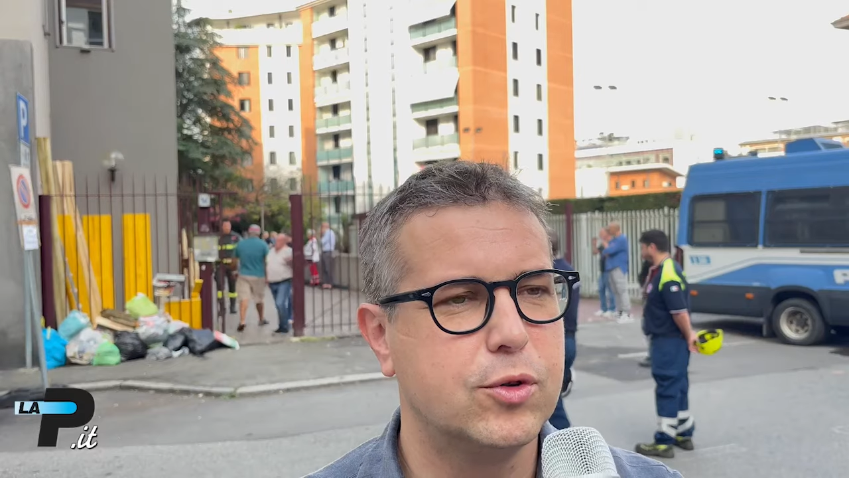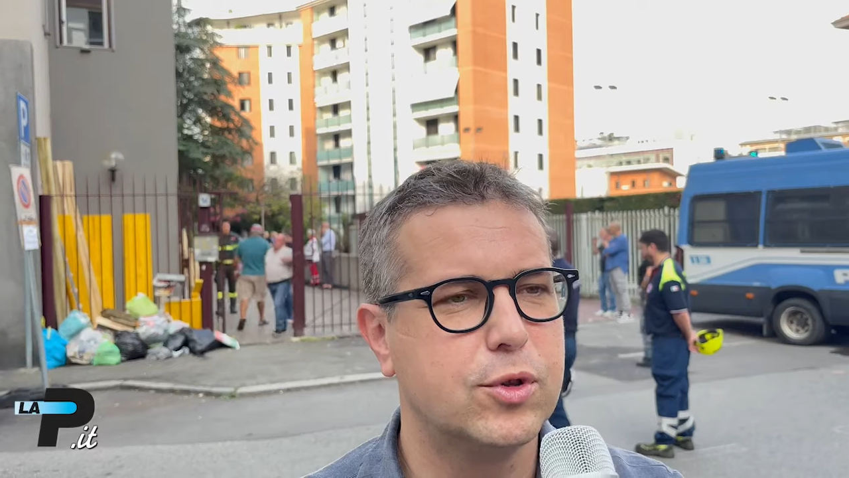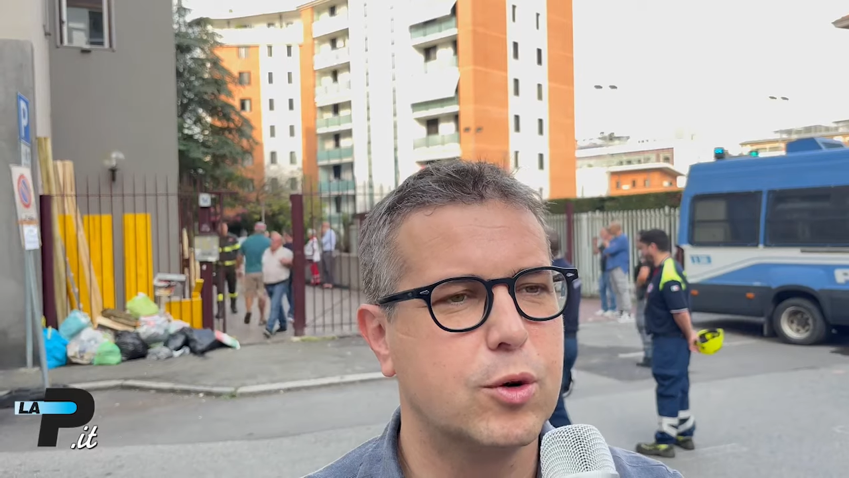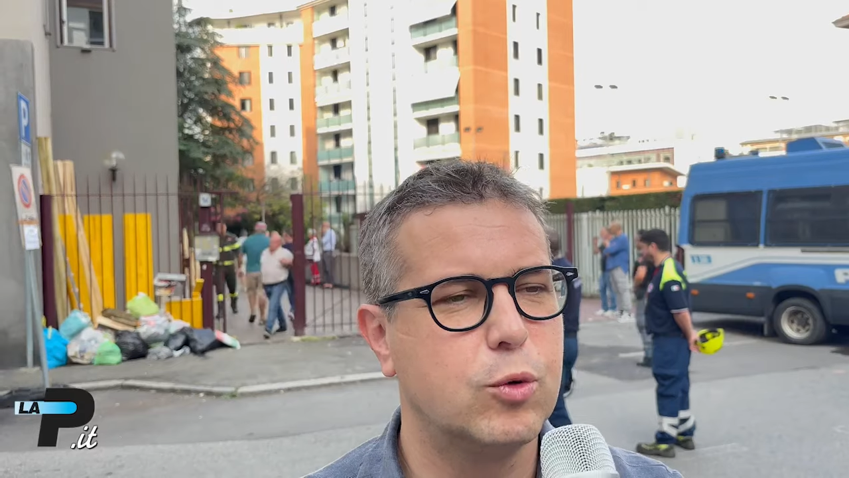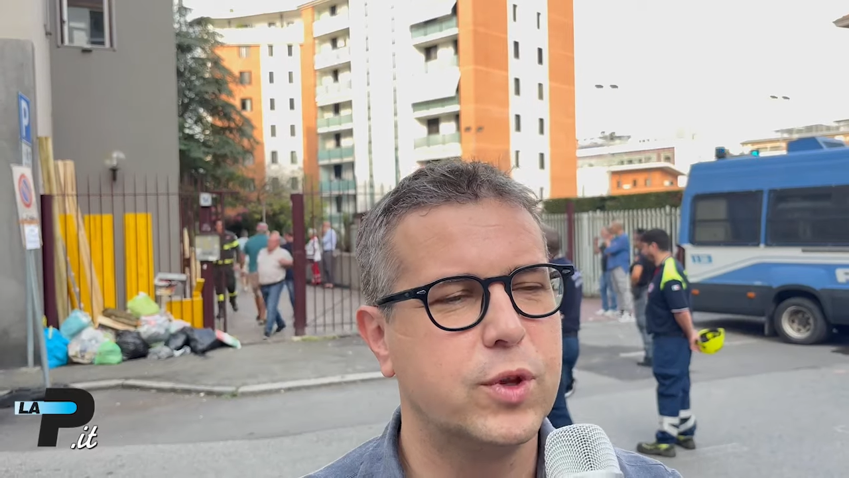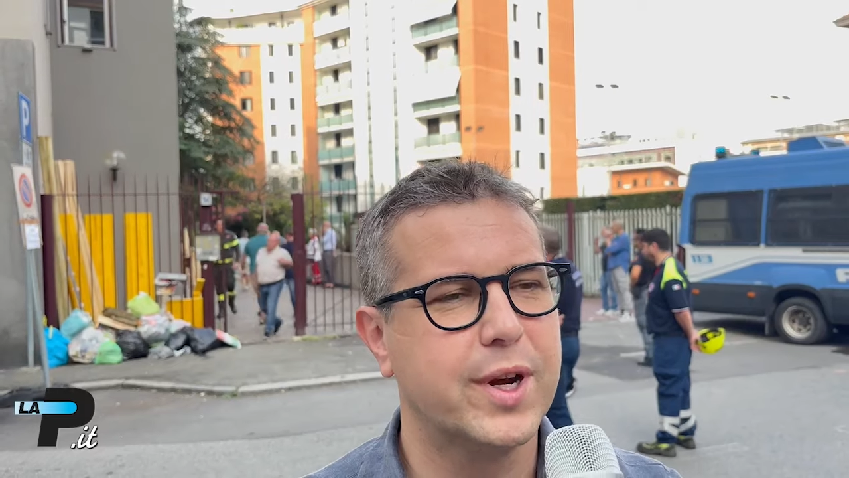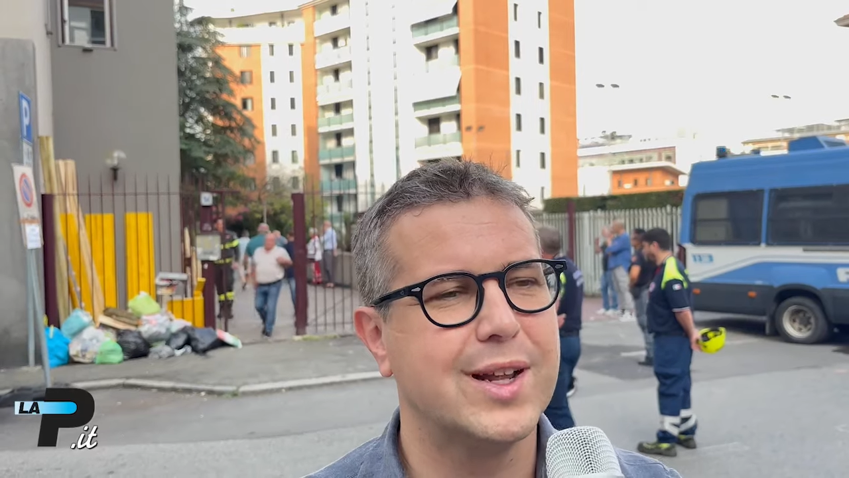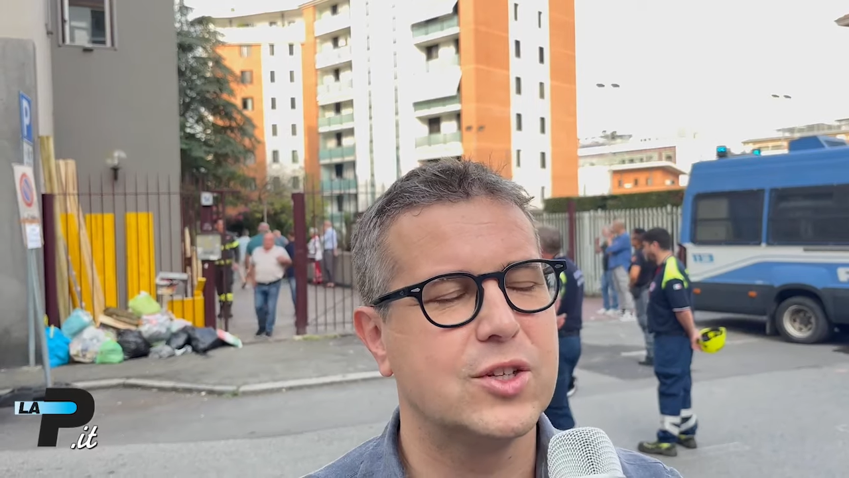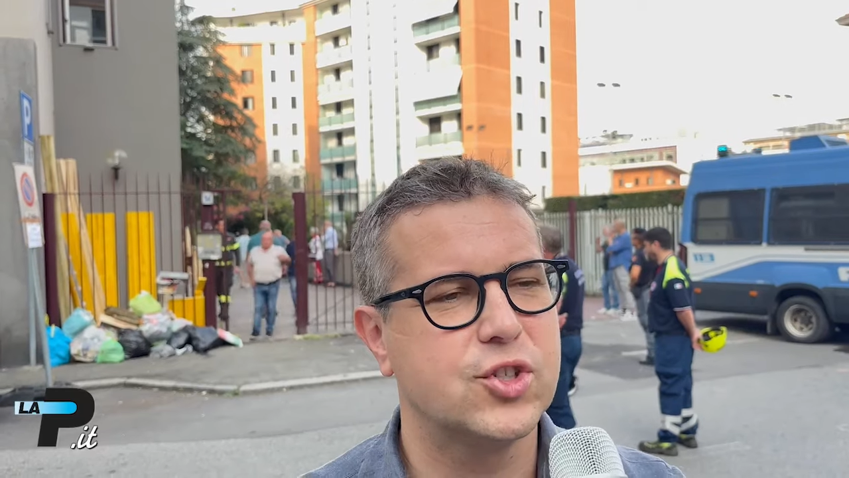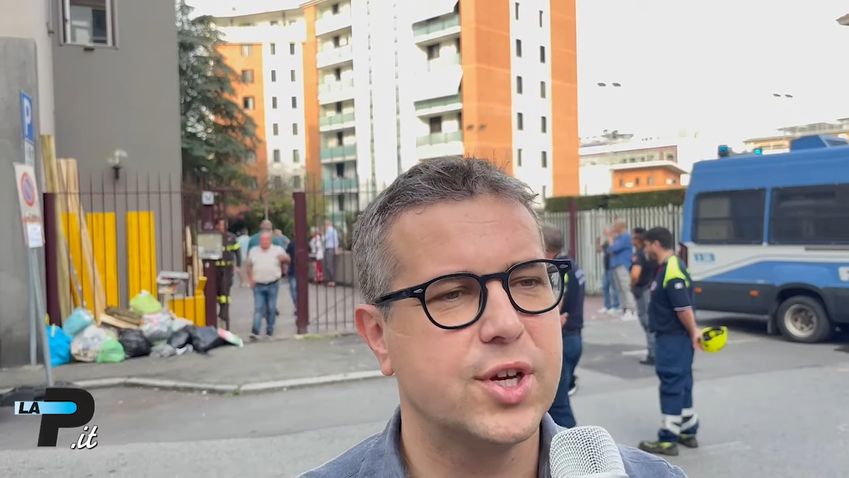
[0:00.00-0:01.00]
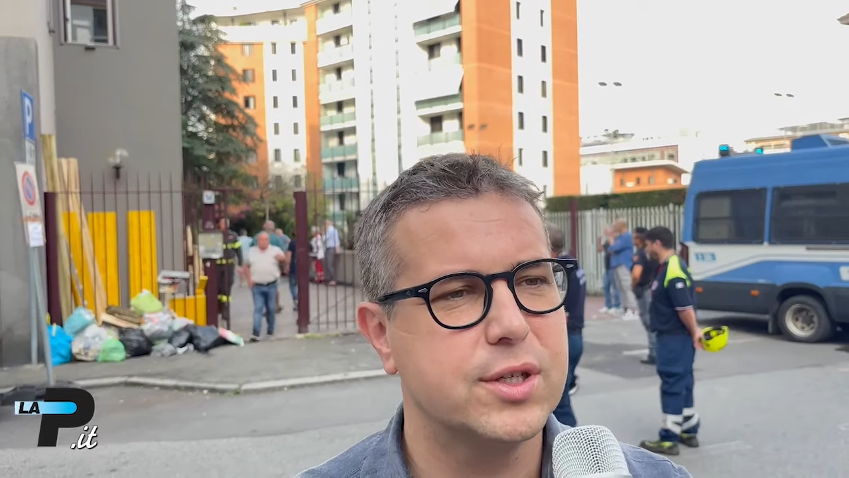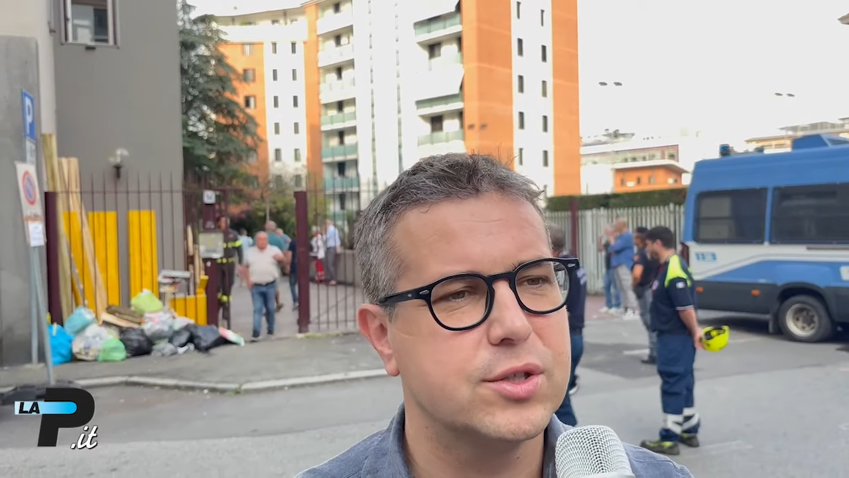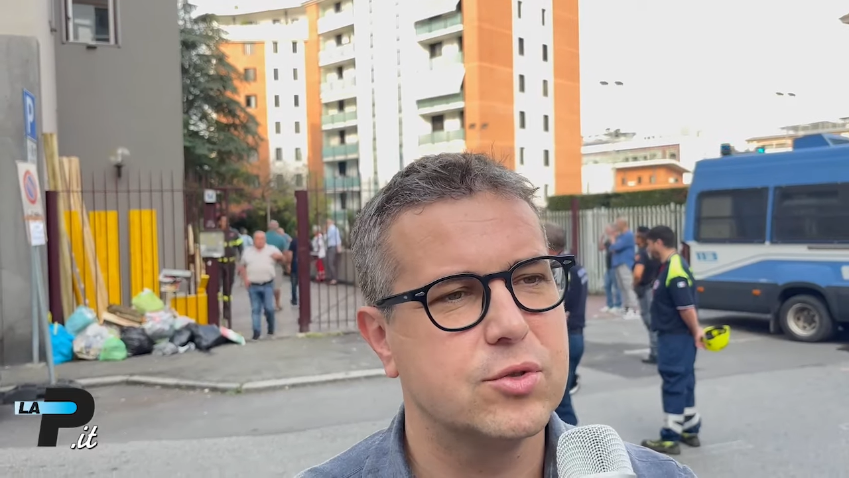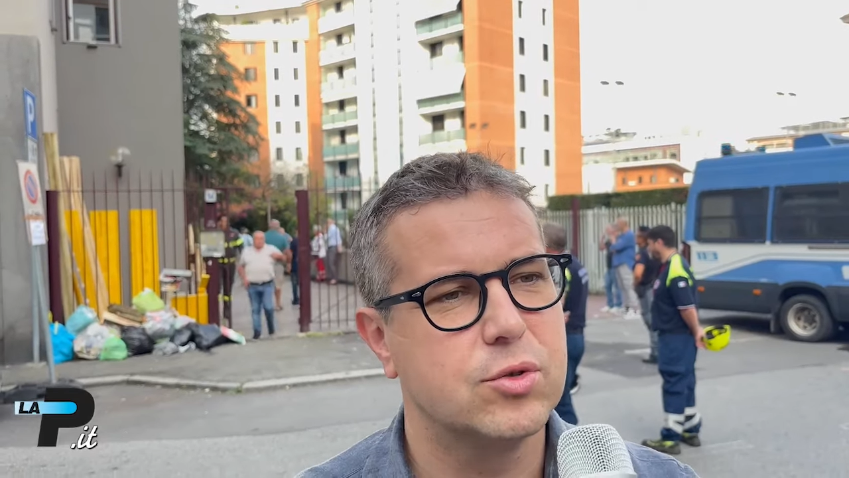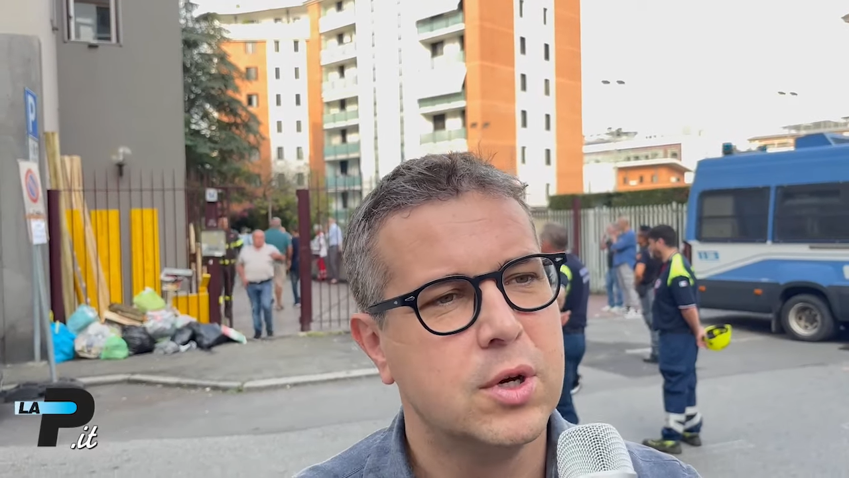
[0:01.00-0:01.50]
intercludere
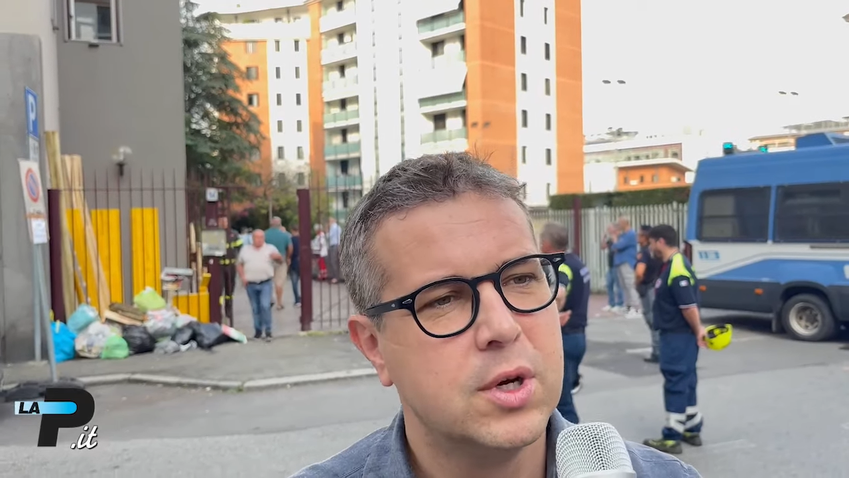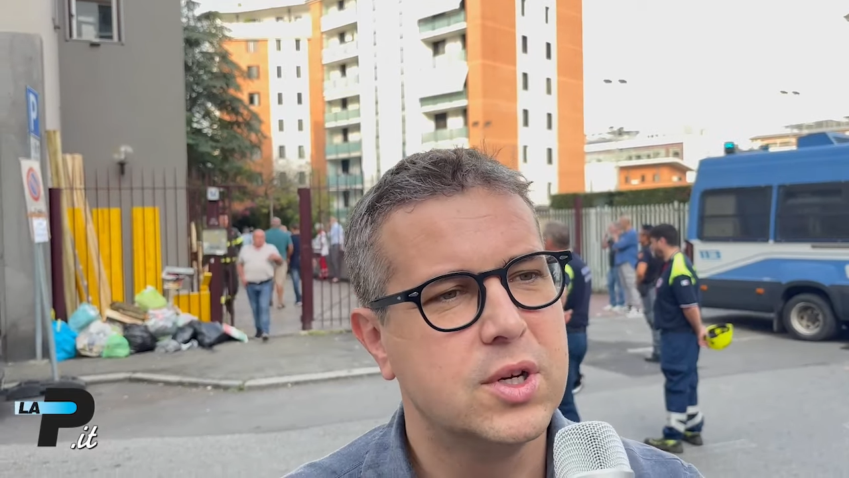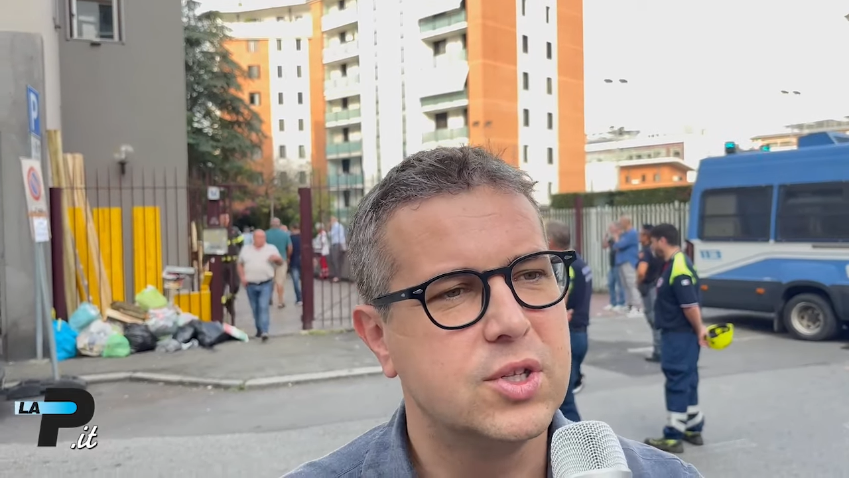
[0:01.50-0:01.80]
l'accesso